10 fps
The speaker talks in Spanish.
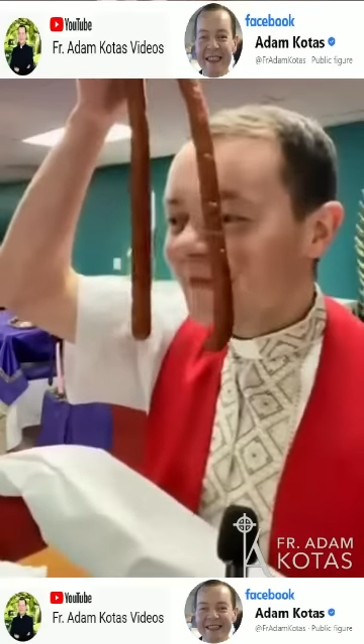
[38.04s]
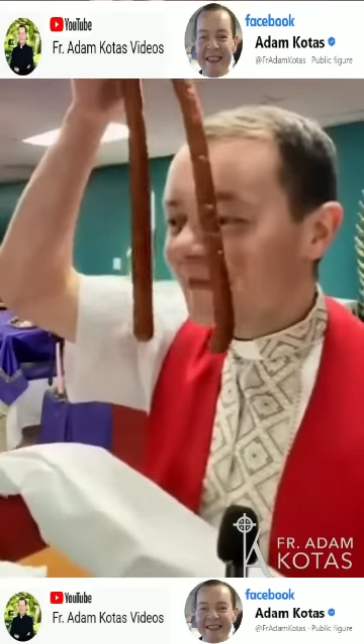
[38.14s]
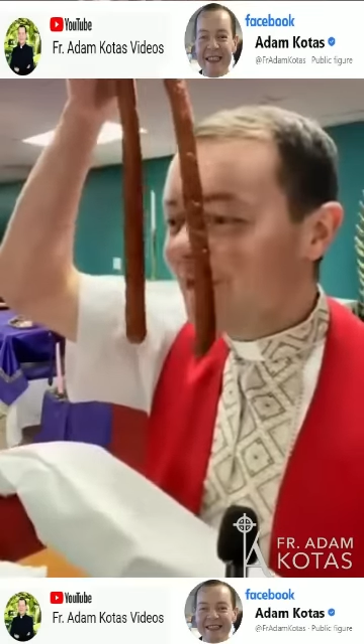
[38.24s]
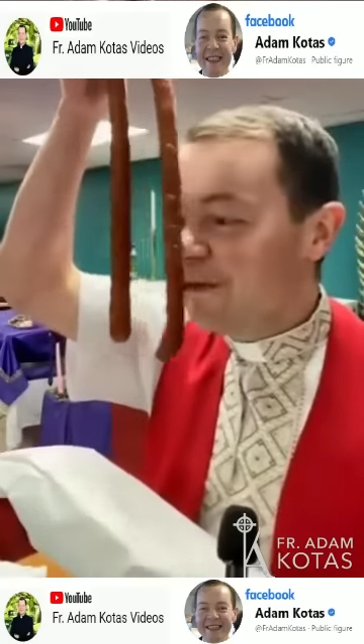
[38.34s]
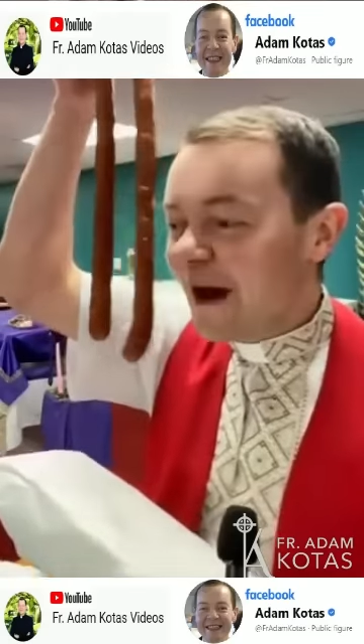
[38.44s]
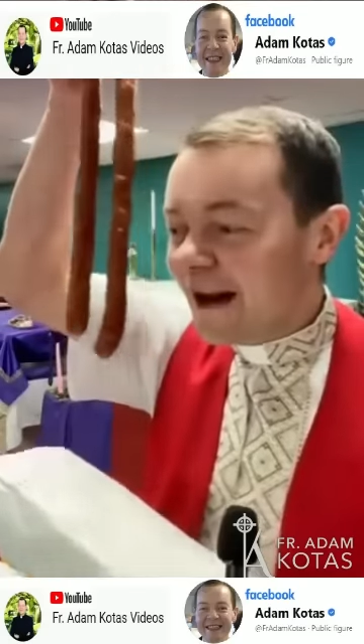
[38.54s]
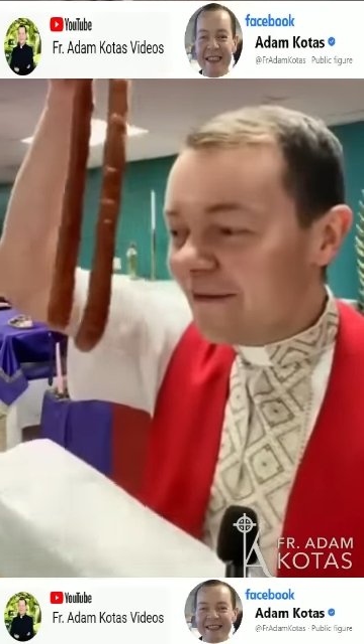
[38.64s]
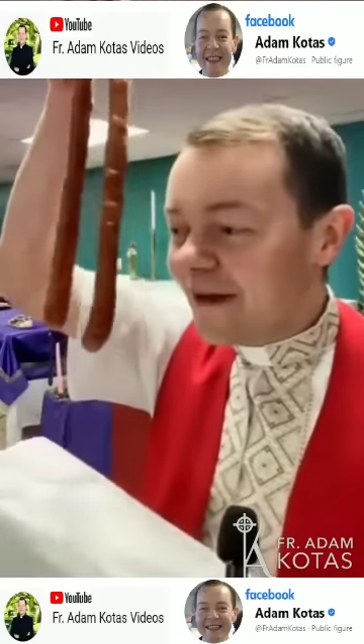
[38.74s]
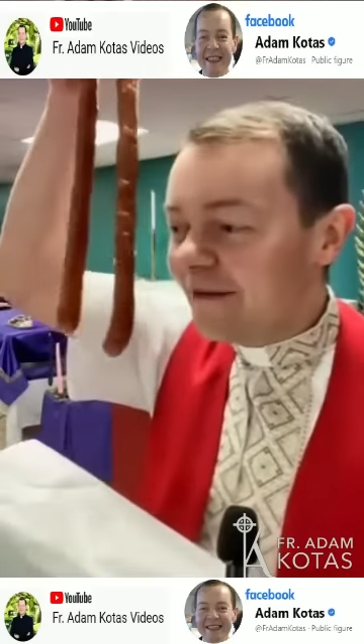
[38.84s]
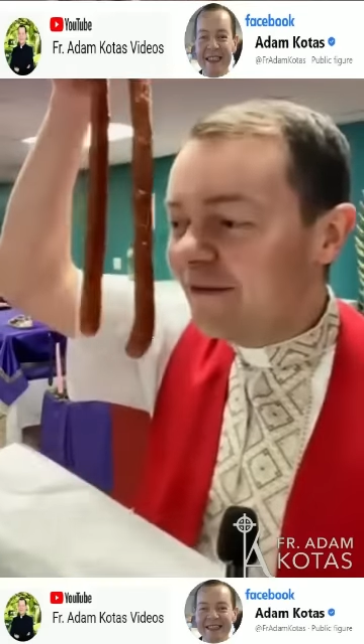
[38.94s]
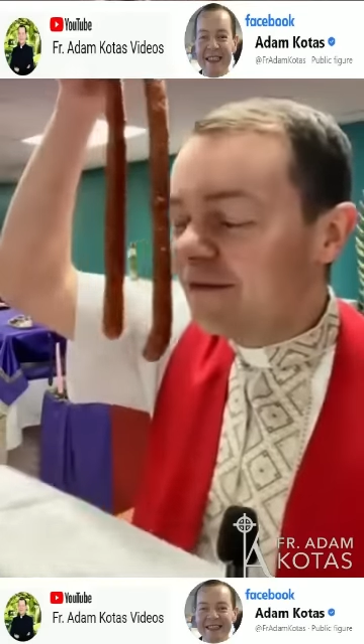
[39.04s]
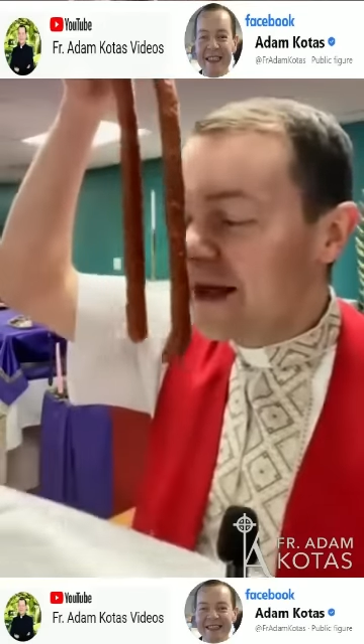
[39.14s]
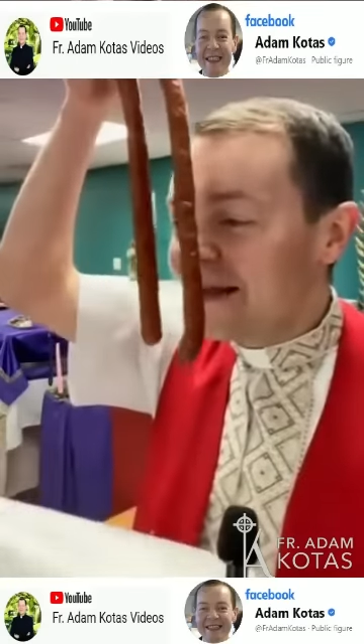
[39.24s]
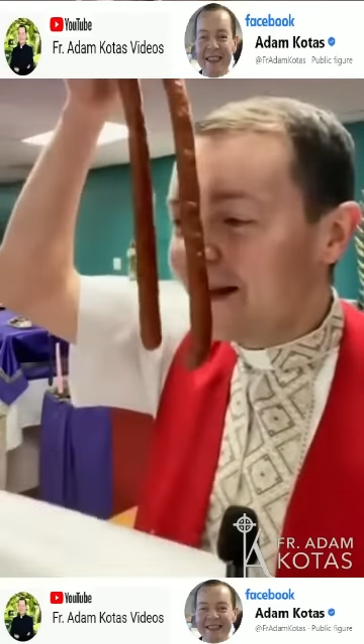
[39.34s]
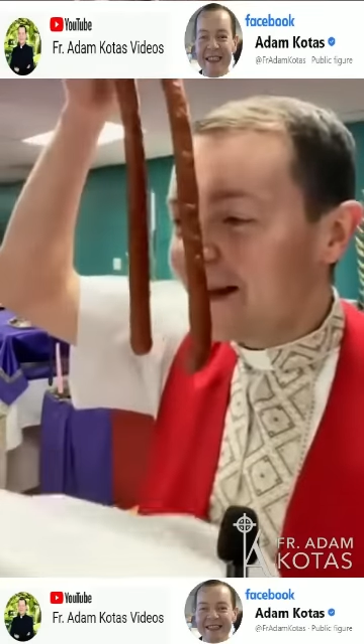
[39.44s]
Mm, huele bien,
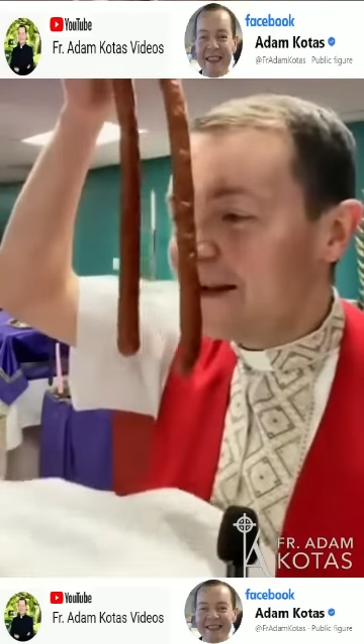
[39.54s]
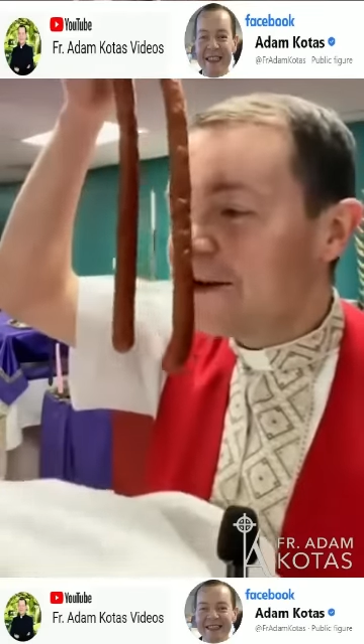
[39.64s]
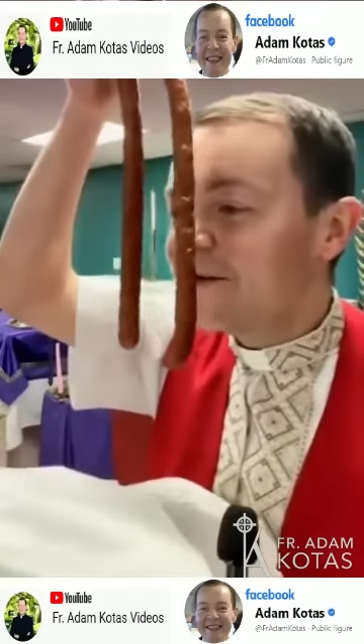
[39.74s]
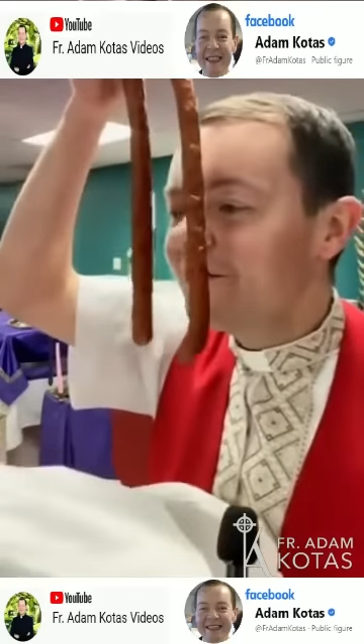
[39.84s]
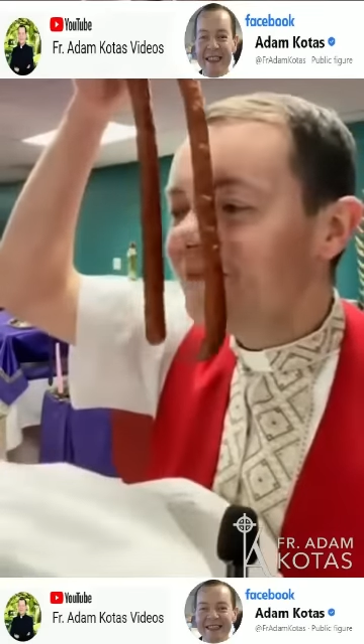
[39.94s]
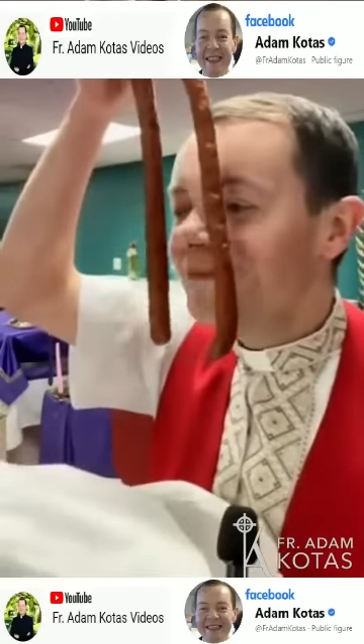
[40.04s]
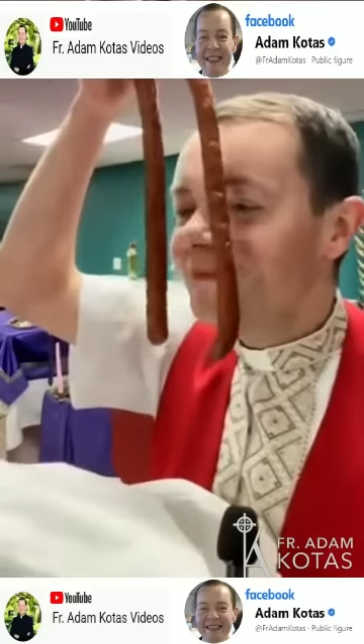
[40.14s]
bien rico.